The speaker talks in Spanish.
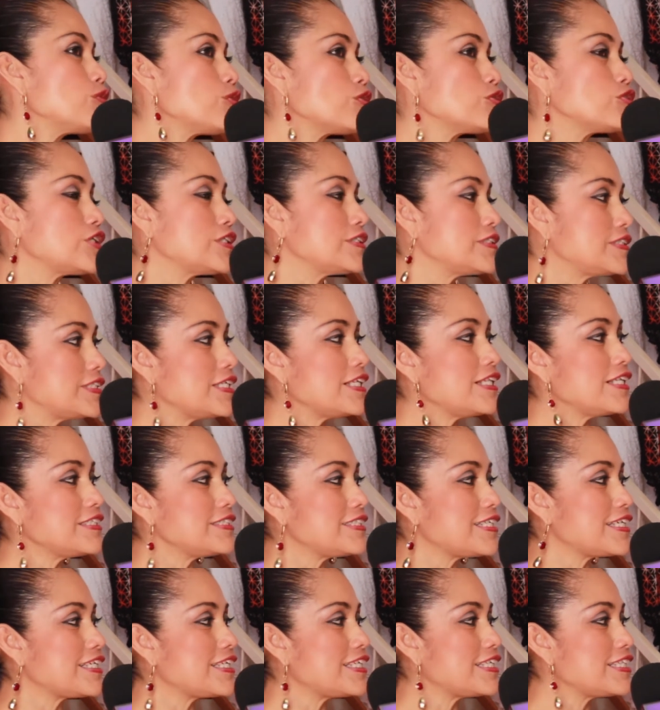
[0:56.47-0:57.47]
los textiles
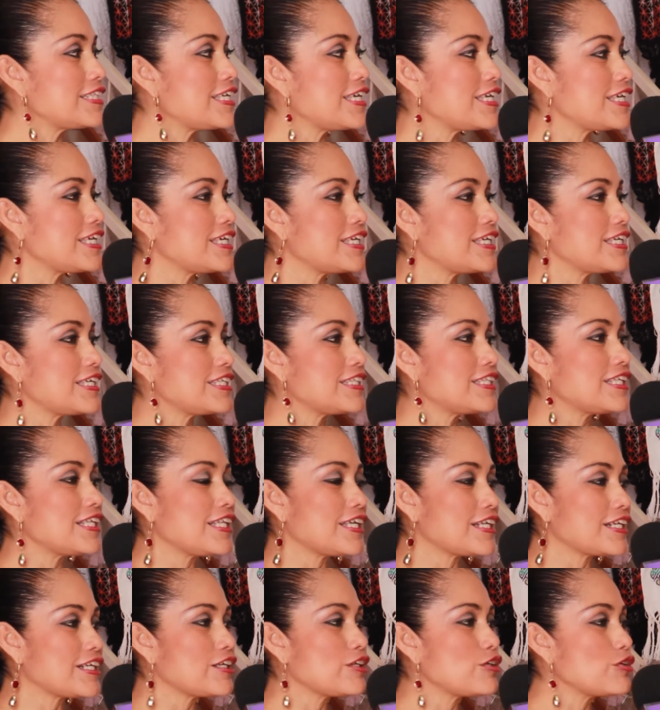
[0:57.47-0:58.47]
de aquí de,
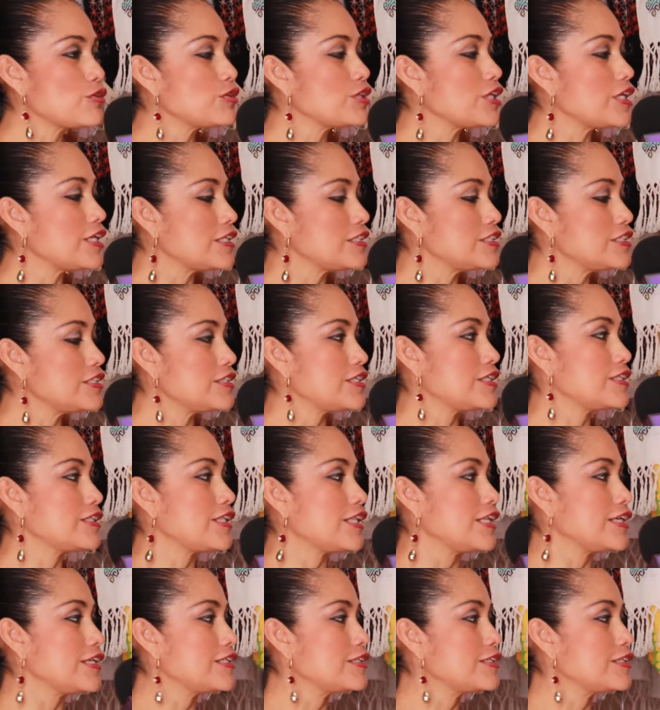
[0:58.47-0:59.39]
la región de la Chinantla.